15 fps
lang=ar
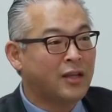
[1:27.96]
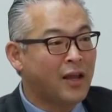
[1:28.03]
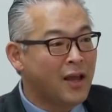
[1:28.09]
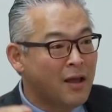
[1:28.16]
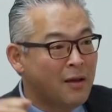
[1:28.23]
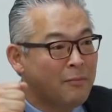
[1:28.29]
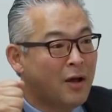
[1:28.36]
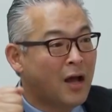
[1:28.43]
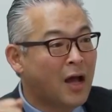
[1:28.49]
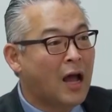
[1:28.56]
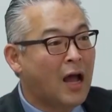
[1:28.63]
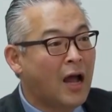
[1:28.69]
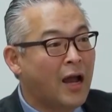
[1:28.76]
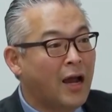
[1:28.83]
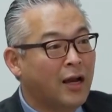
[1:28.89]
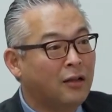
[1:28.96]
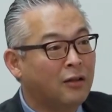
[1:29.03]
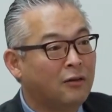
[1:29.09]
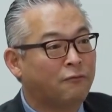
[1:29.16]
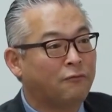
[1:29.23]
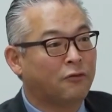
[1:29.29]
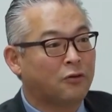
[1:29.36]
تاعنا
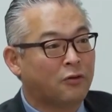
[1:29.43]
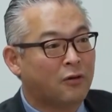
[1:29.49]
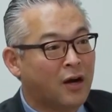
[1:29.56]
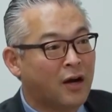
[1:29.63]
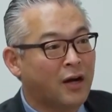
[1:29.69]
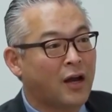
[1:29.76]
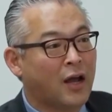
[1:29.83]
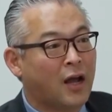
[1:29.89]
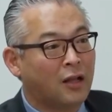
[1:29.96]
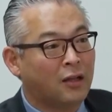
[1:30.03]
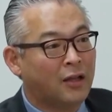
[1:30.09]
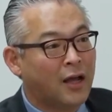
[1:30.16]
وهذا جراء قله